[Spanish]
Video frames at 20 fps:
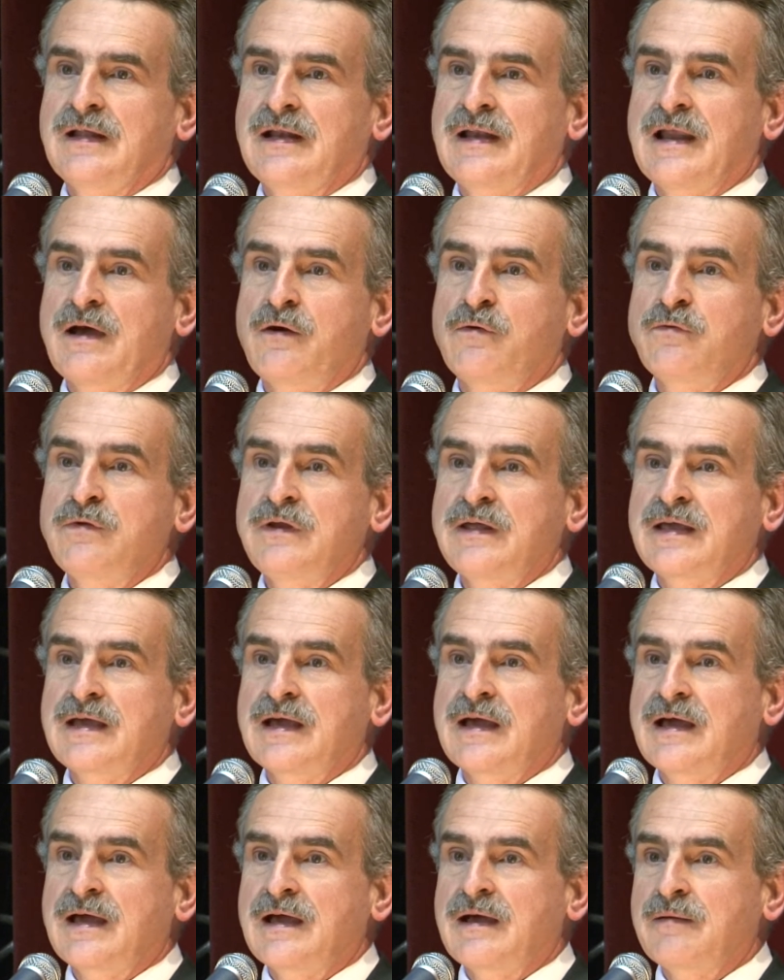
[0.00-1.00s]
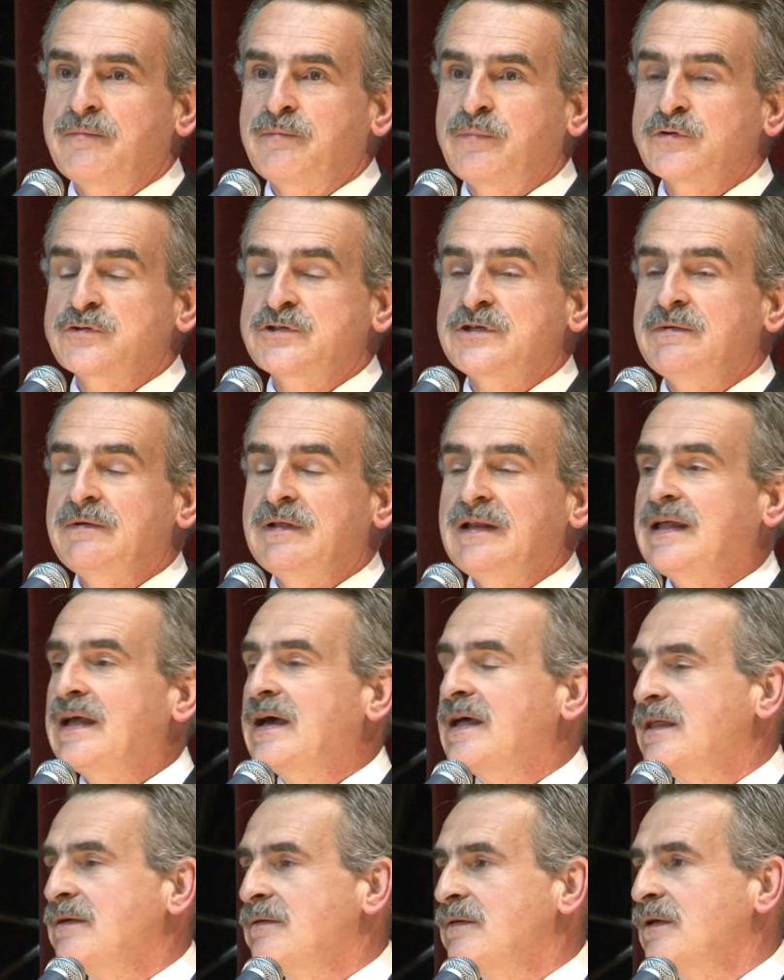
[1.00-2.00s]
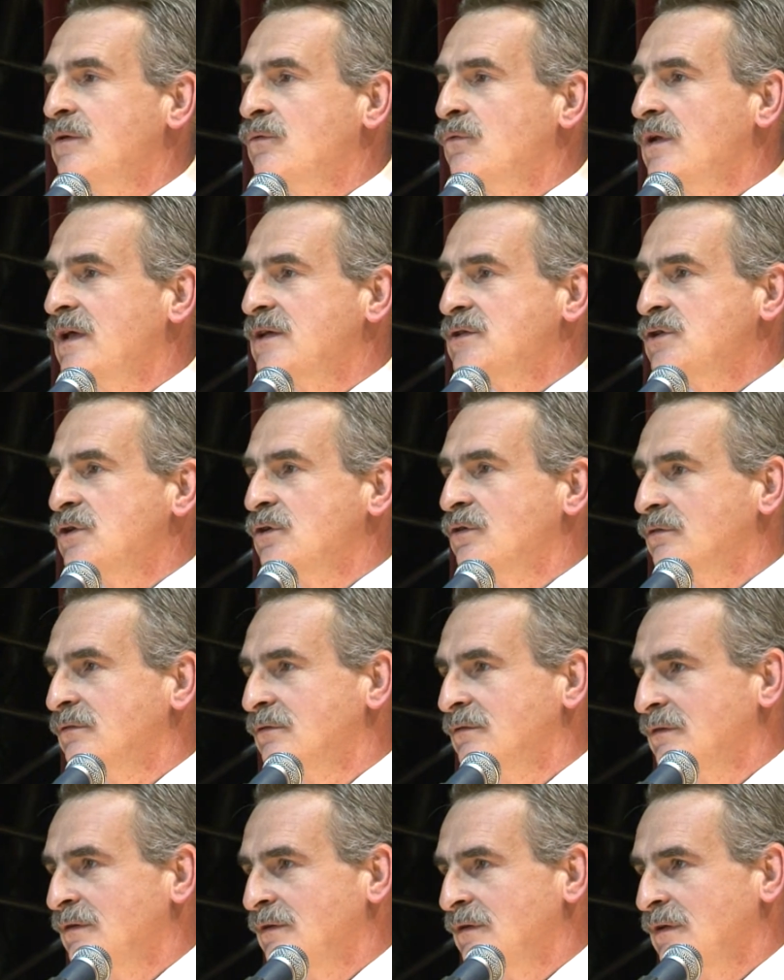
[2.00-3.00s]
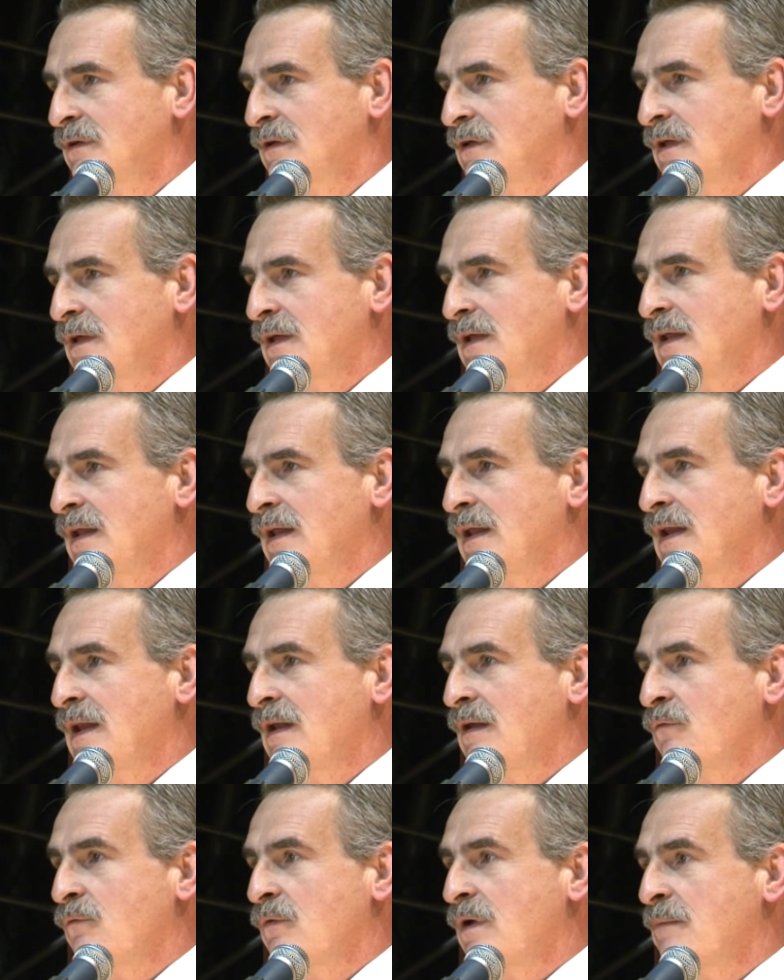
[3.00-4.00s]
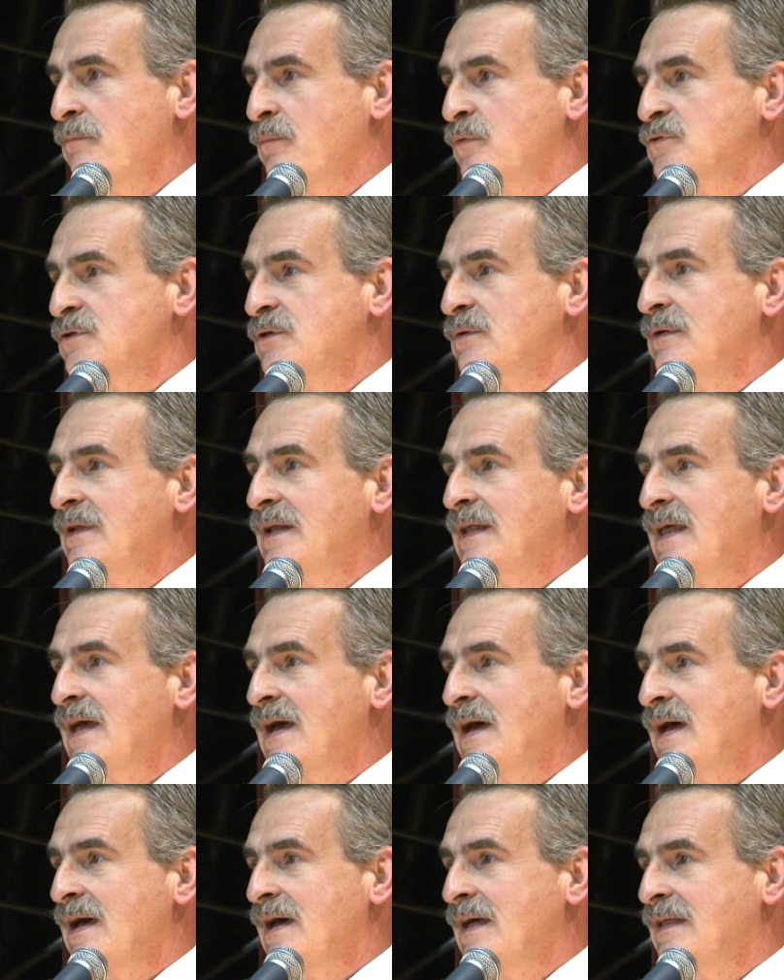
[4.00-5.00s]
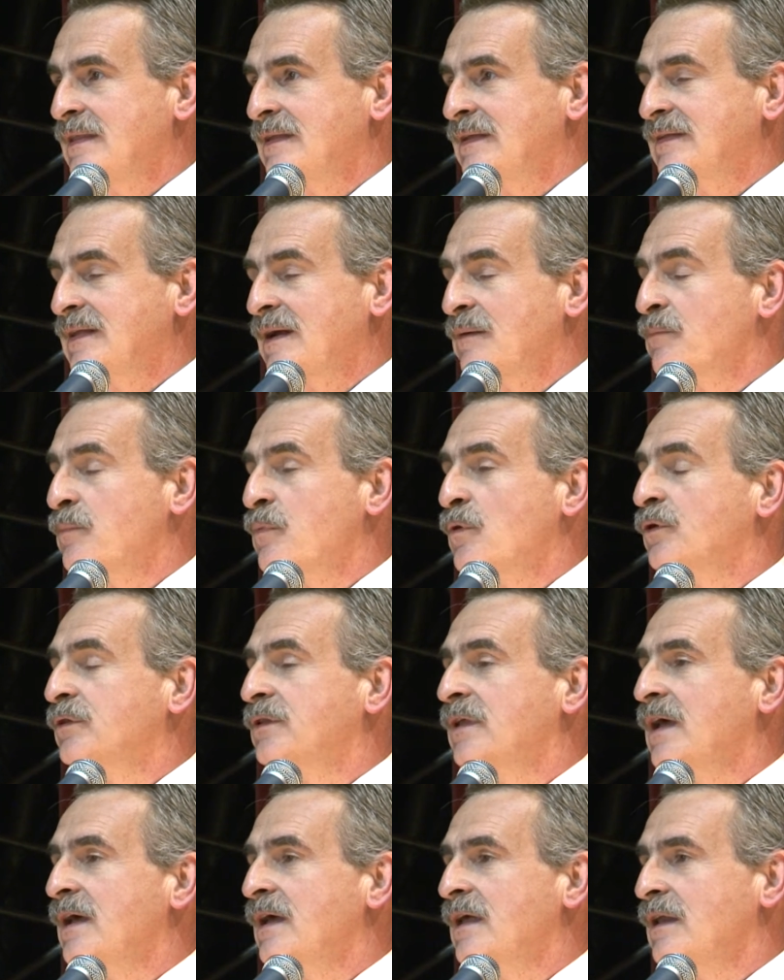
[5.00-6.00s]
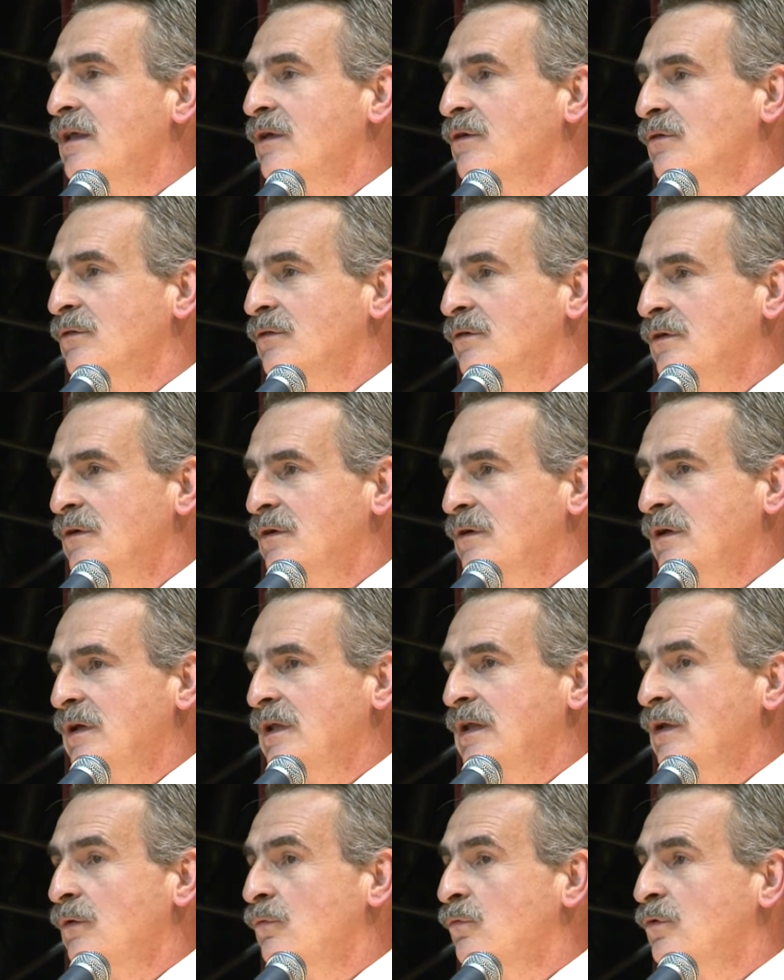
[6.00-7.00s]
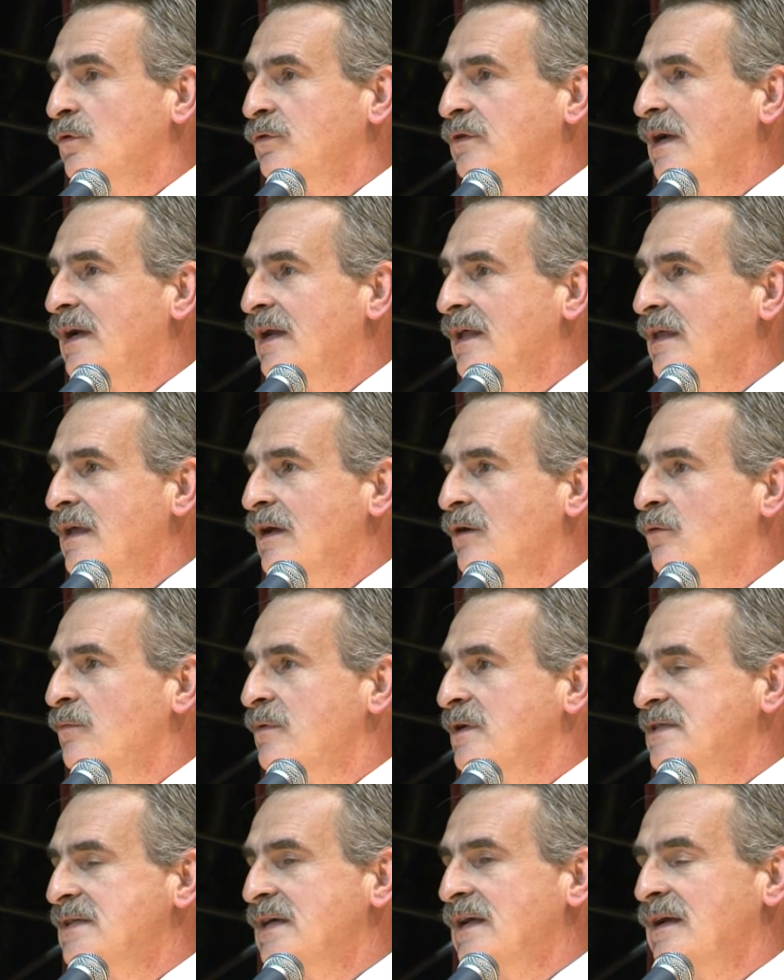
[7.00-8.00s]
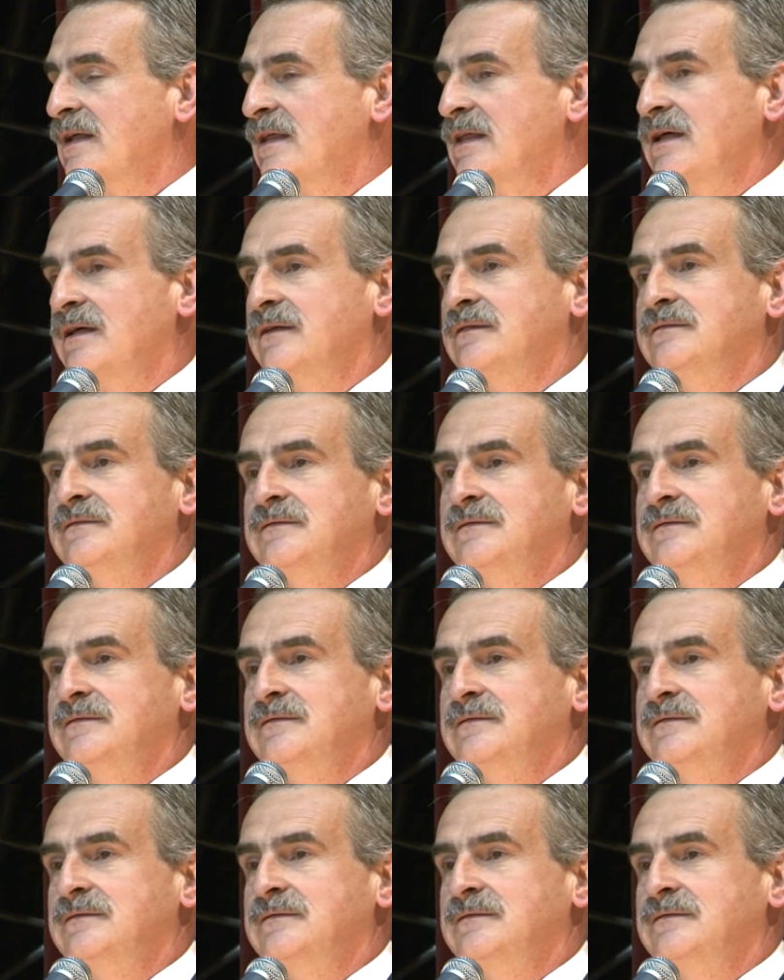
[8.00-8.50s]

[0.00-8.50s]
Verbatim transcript: la única posibilidad de vinculación y una posibilidad de transporte aéreo que ninguna otra línea comercial le da.